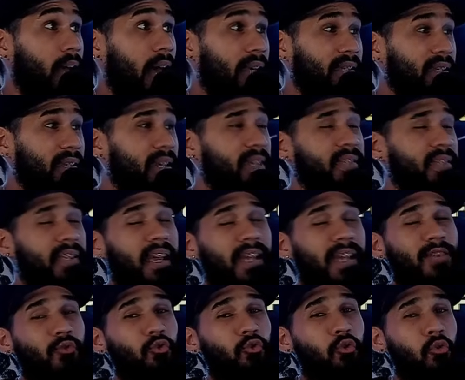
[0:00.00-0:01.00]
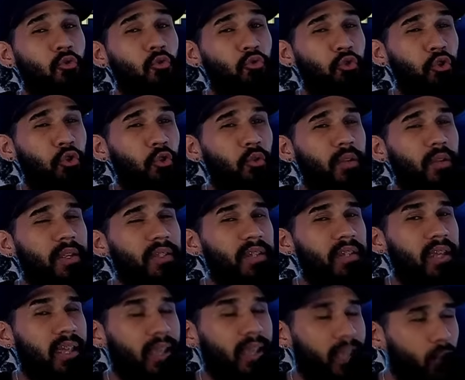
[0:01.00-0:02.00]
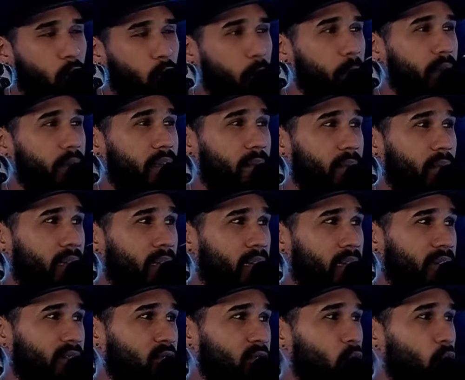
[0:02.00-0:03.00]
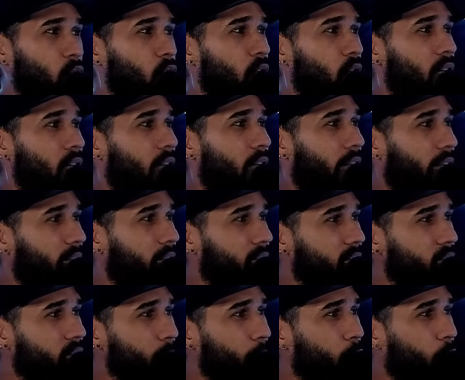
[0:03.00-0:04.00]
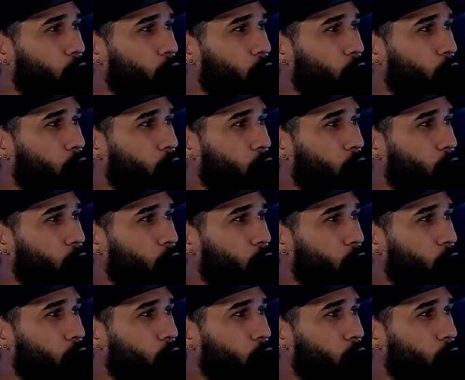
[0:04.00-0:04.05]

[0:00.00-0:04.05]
Así que saquen sus conclusiones y qué opinan de esto. Y por